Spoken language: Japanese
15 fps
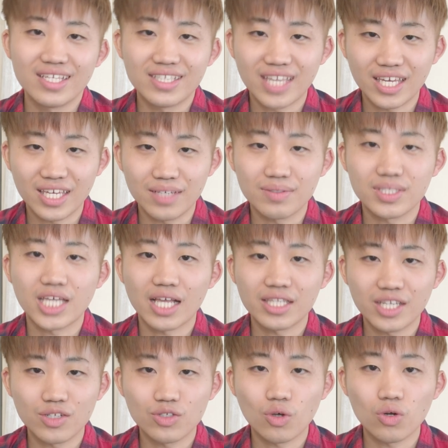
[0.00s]
是非
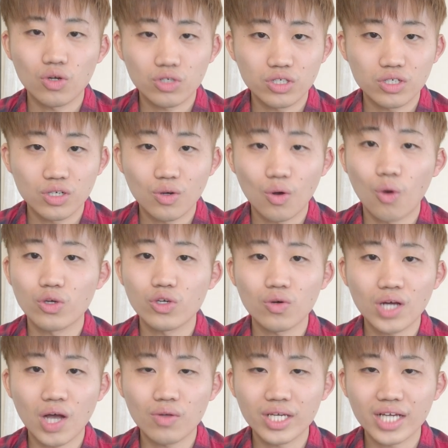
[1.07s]
チャンネル登録高
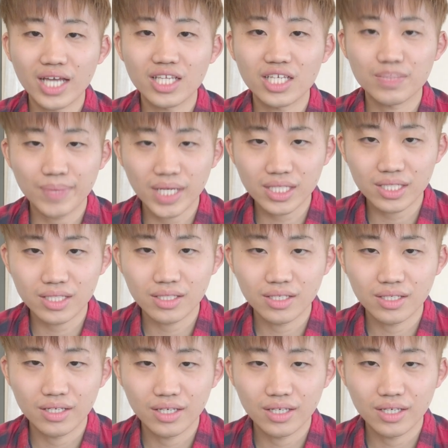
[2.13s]
評価お願いいたします